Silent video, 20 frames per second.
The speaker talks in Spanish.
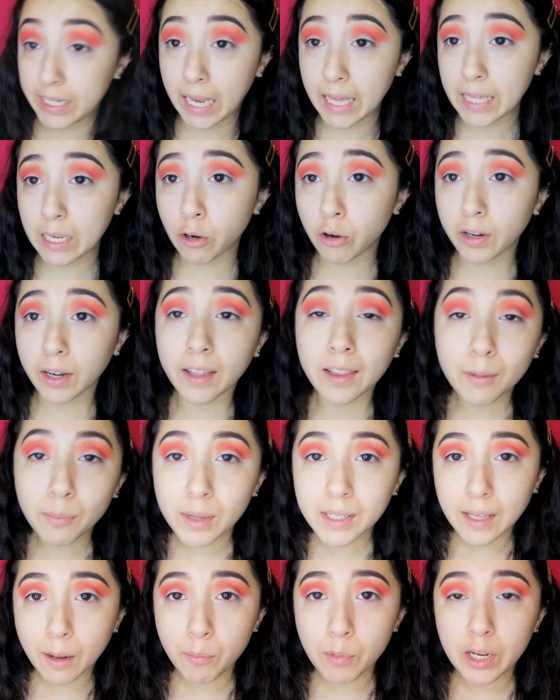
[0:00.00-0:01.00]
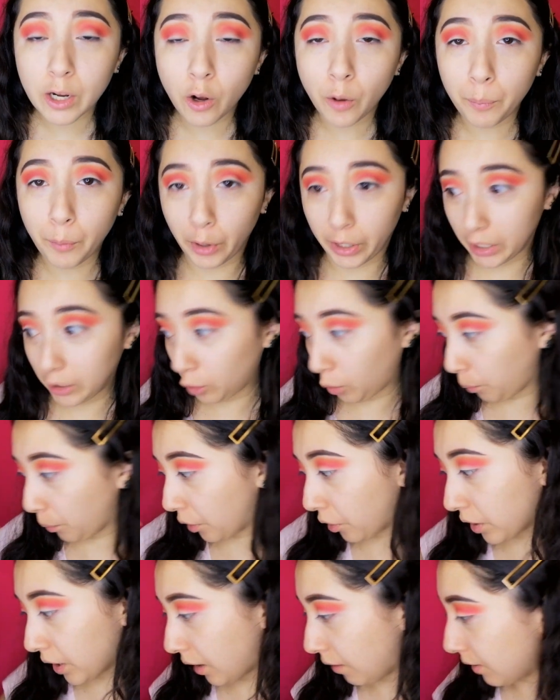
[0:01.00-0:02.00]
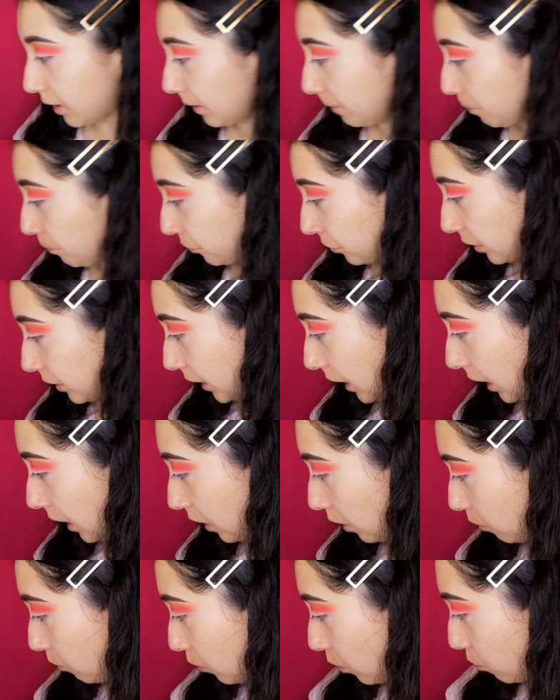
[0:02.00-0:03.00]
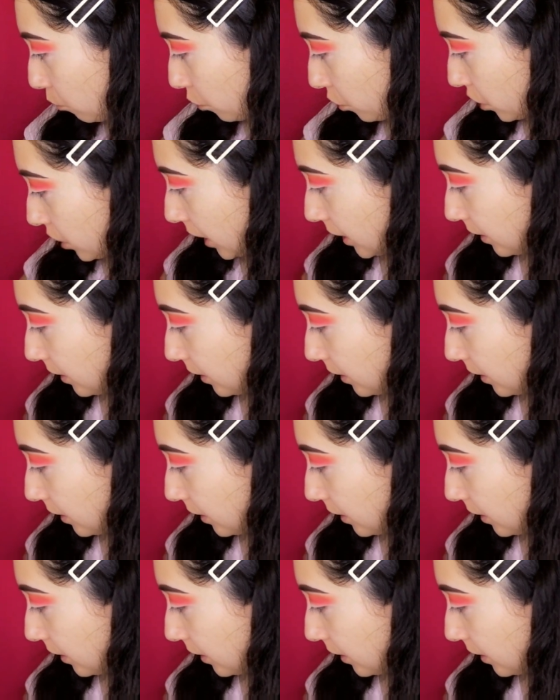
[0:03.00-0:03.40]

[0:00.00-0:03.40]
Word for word: ya digo, nada más aplico poquito, pero ya ven, deja como mucha